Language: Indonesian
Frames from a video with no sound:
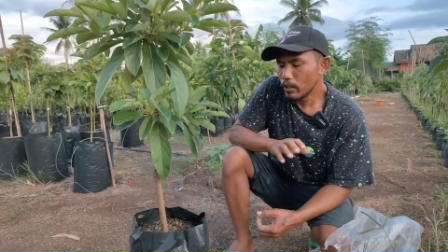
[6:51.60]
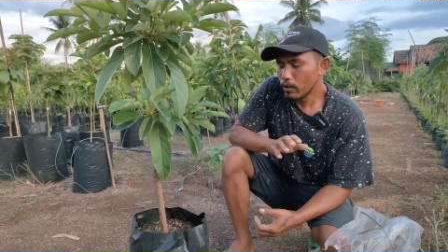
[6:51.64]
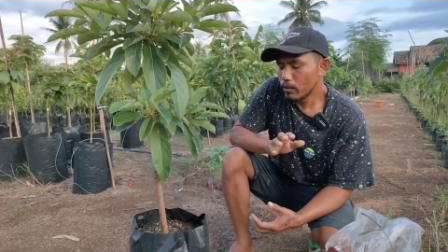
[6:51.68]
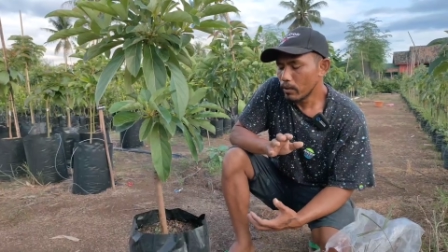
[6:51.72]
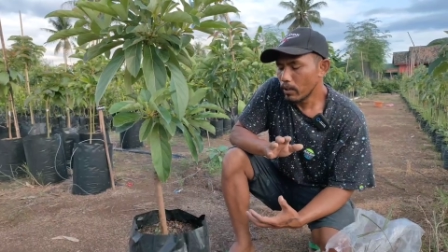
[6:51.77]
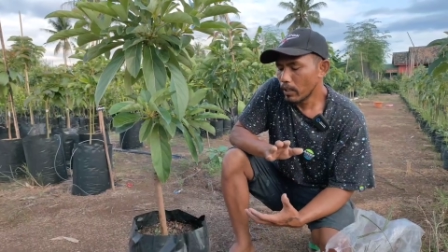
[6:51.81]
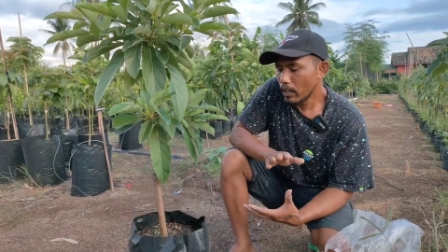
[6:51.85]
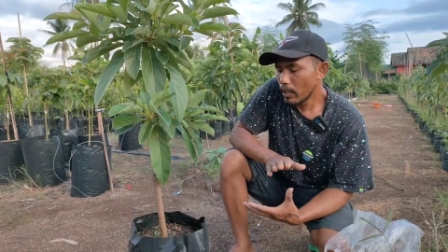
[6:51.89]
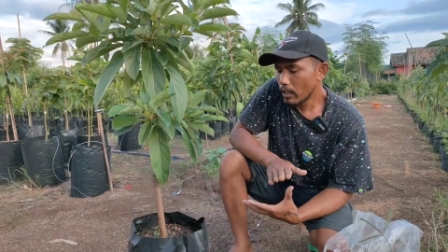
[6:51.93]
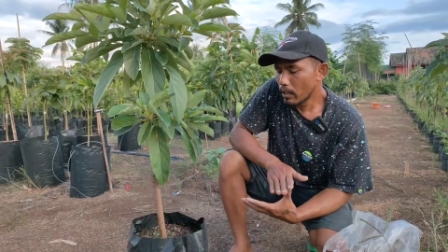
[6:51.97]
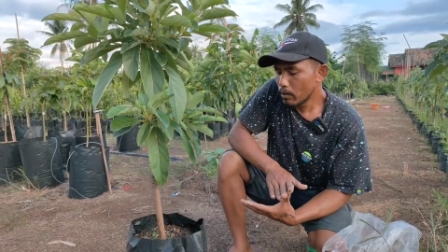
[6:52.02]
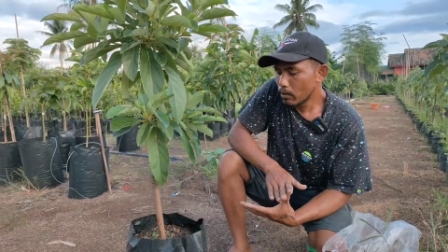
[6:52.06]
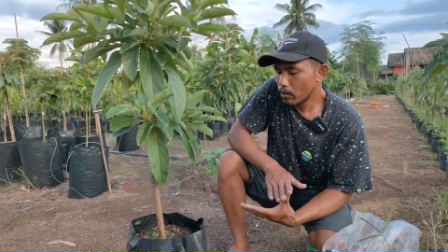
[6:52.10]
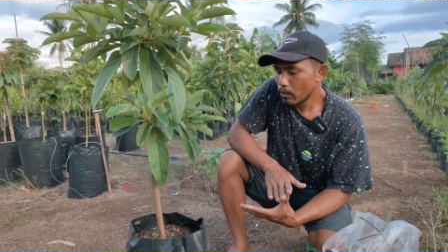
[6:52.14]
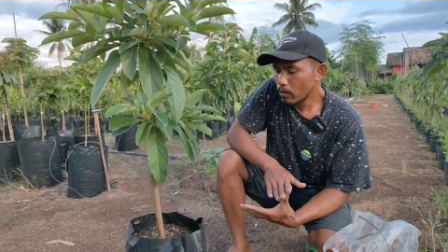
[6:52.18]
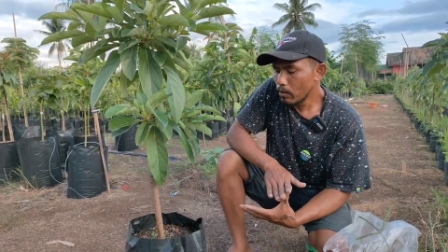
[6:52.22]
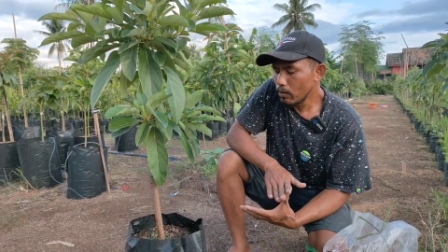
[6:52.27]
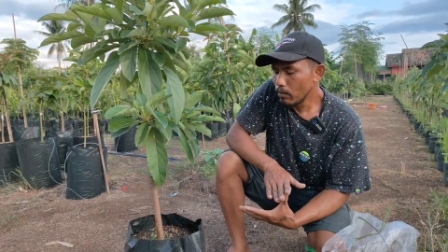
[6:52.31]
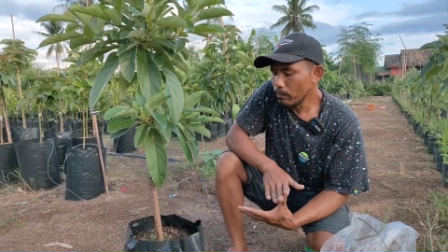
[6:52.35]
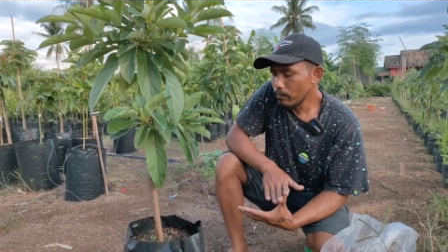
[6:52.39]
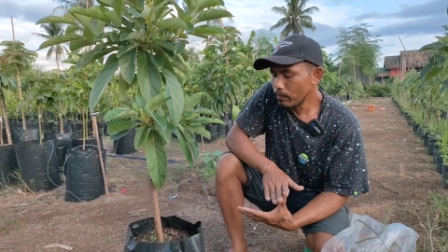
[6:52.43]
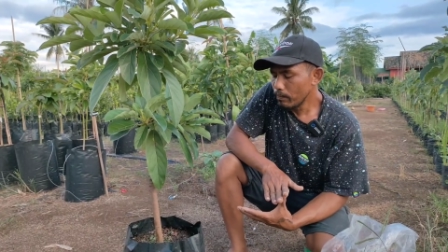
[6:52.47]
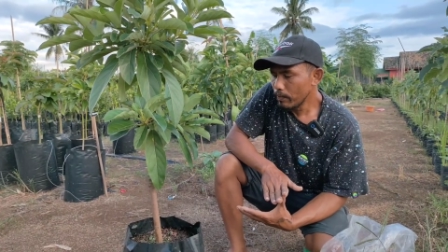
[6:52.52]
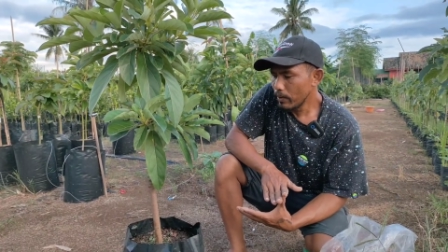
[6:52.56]
Ya
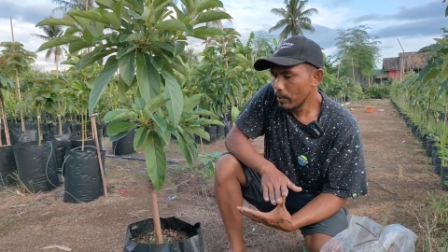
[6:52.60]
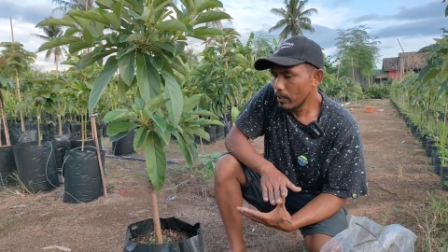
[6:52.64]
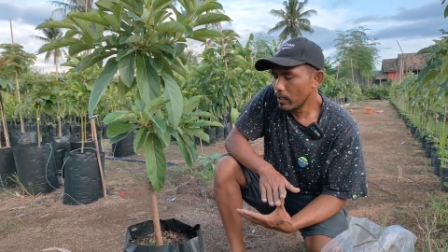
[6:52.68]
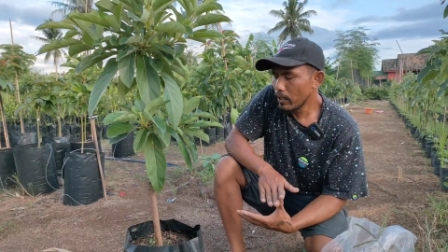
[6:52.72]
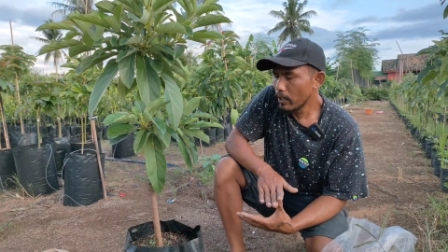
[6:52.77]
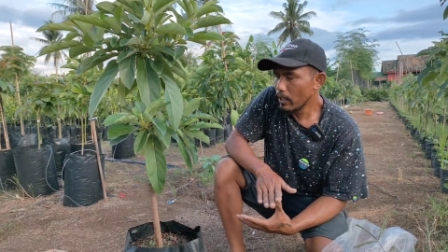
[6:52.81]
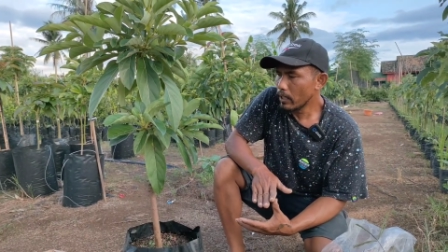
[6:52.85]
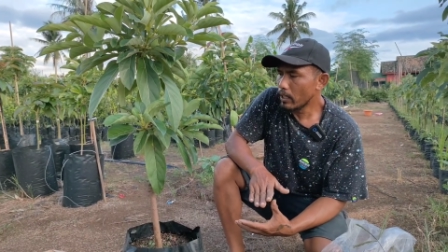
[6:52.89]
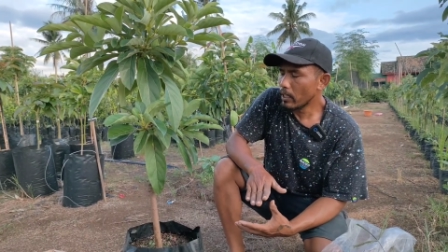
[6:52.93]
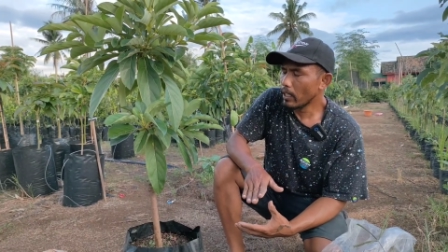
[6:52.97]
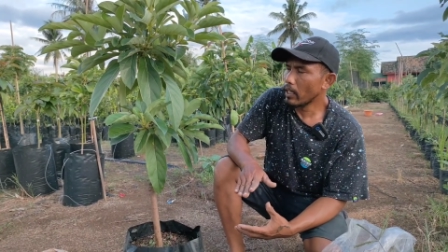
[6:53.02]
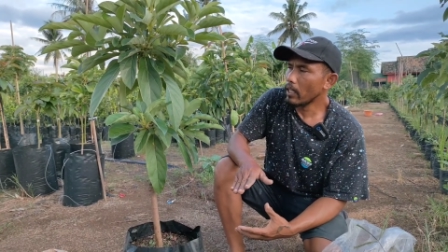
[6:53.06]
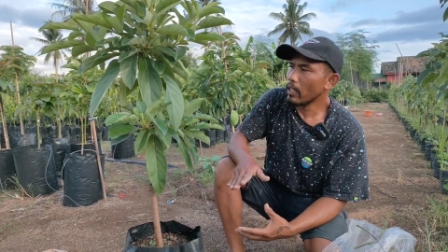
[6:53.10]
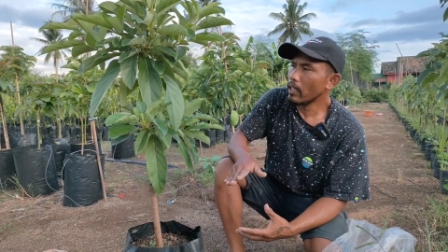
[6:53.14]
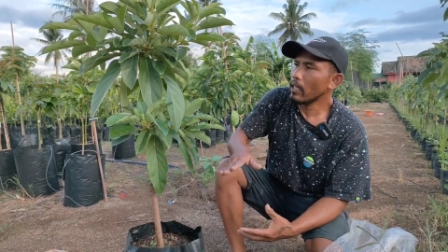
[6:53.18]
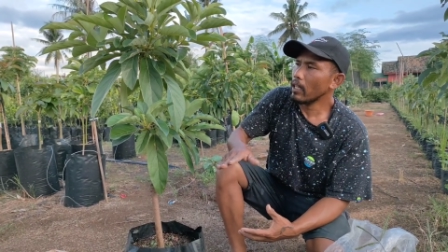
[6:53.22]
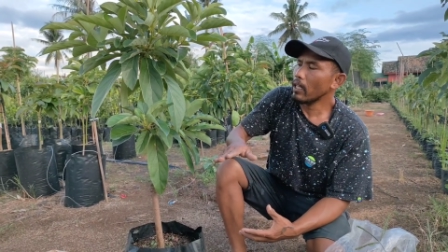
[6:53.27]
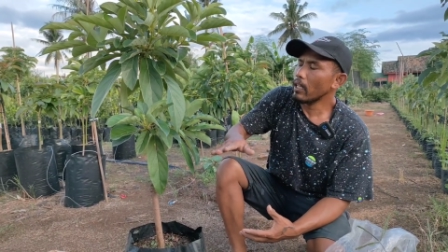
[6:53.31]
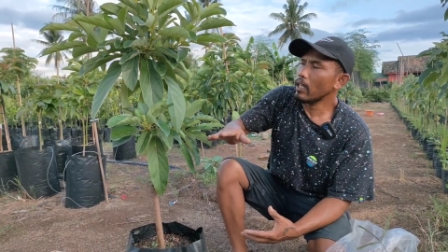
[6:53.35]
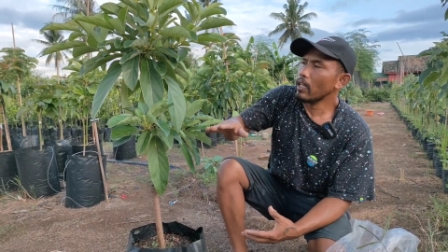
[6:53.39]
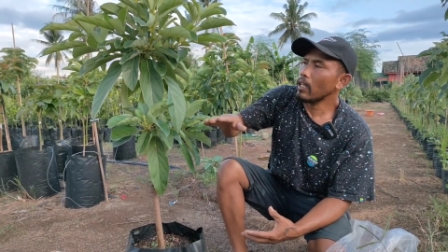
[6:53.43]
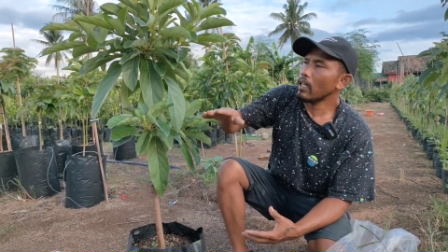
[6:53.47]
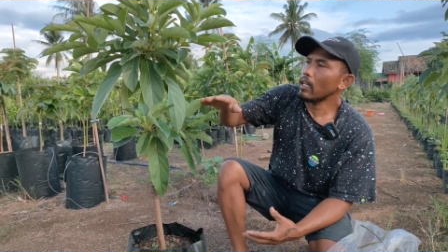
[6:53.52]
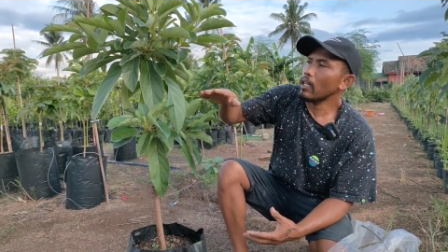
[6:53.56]
saudaraku, ini
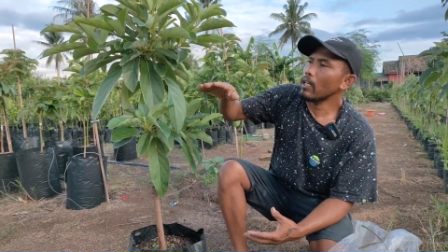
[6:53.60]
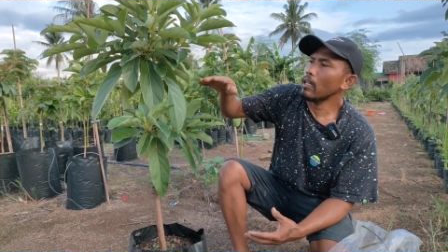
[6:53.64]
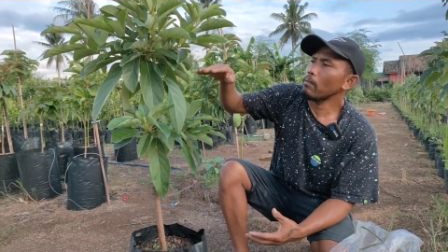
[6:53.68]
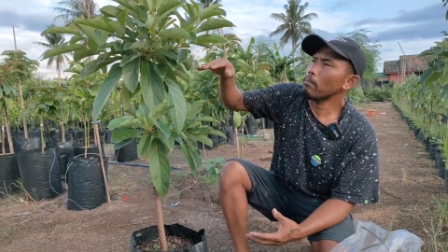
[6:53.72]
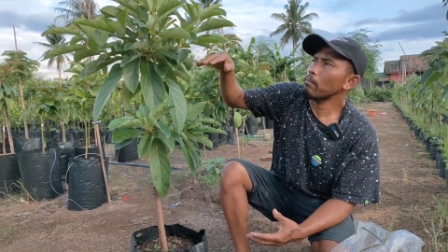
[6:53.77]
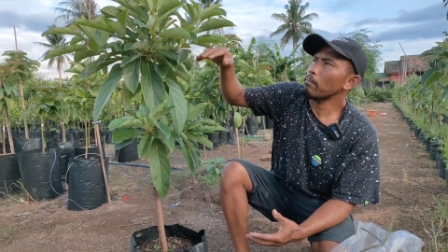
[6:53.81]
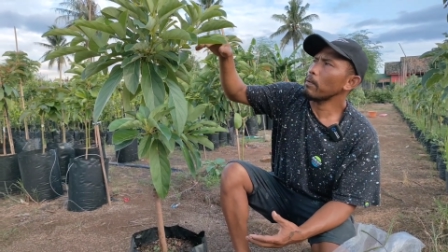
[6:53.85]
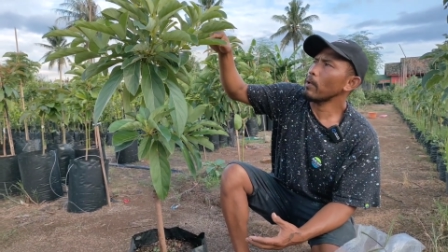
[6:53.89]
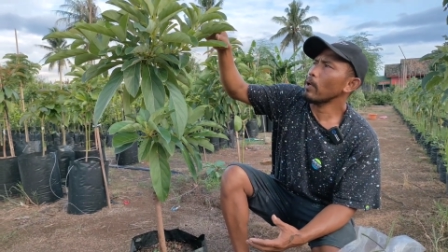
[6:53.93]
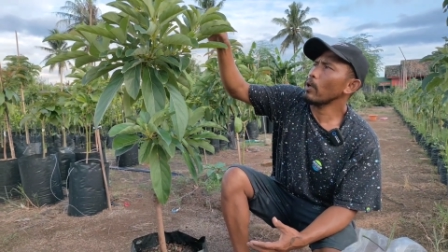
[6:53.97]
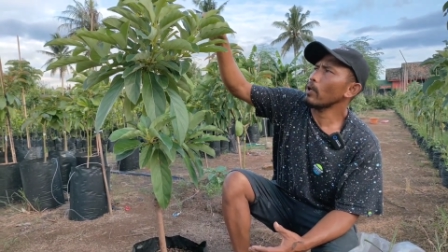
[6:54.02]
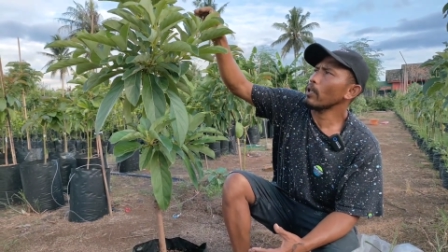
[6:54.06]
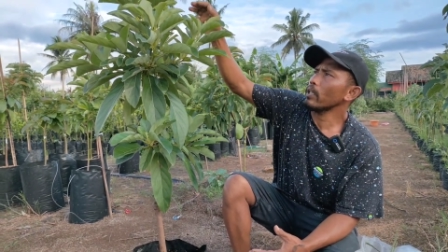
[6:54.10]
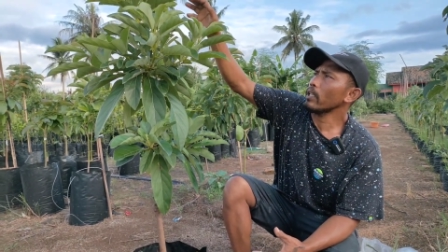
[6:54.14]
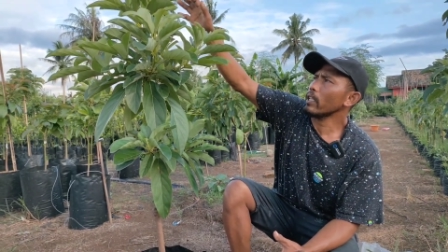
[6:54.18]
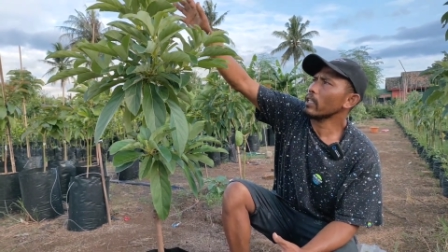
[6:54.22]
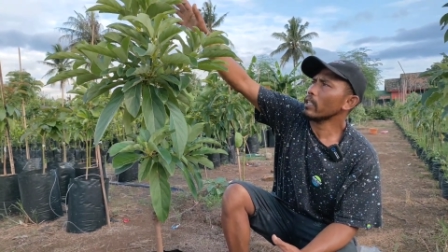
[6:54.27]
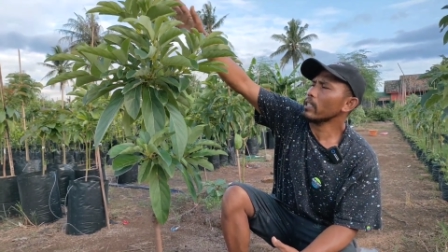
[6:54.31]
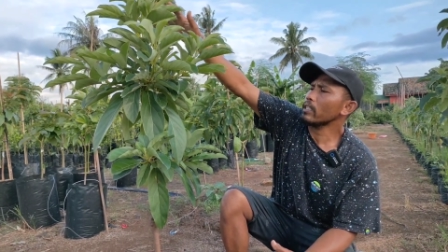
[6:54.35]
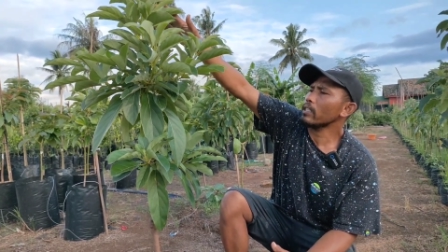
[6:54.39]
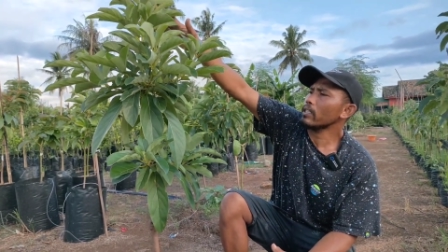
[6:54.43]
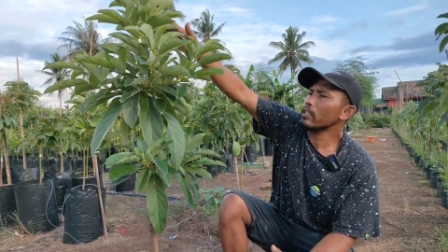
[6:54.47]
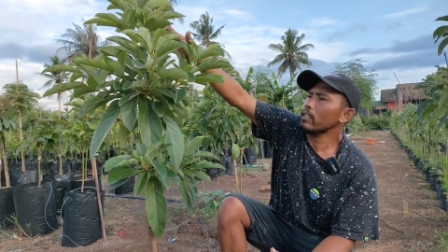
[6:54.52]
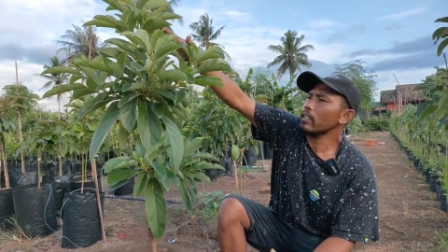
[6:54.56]
karena
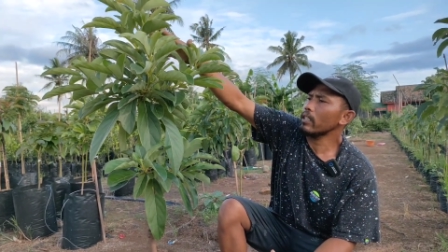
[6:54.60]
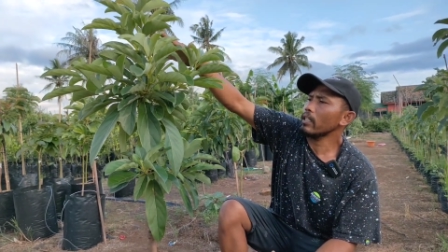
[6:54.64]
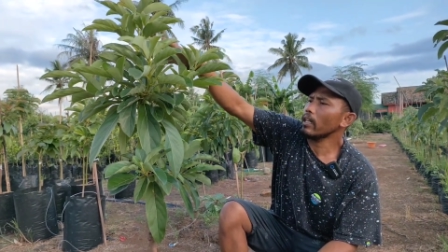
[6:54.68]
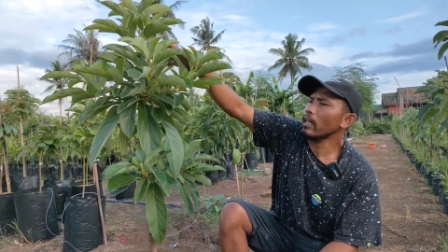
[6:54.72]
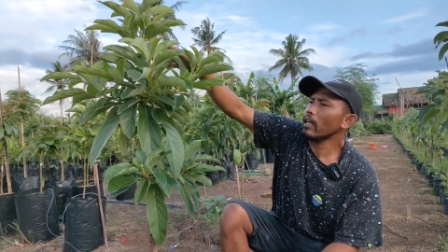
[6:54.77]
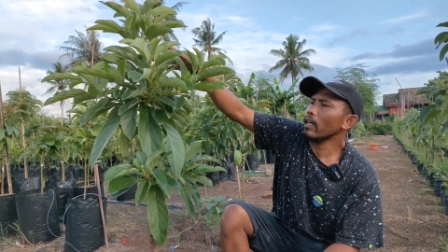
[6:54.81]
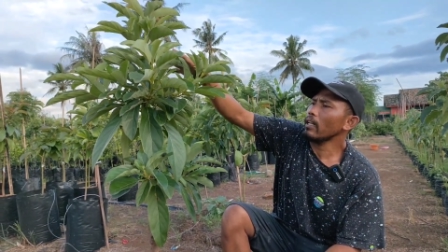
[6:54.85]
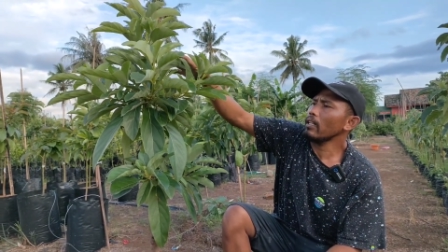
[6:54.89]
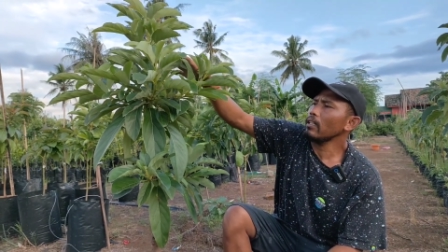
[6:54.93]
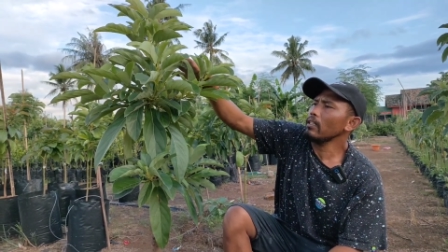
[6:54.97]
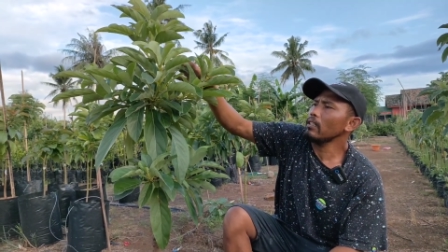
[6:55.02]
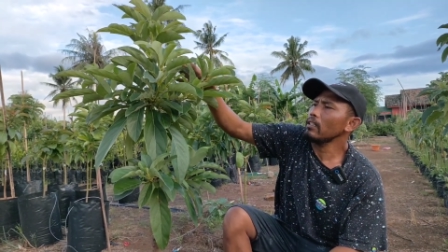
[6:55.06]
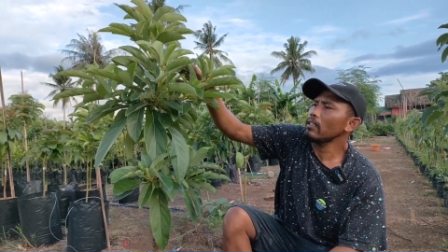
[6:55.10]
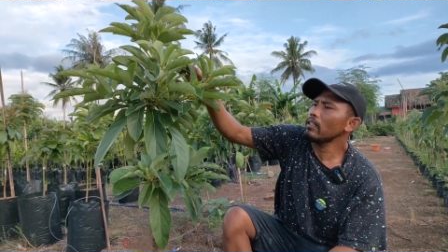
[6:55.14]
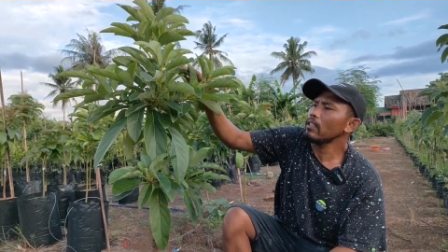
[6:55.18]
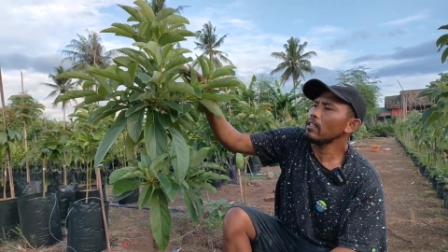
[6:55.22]
pohonnya kecil ya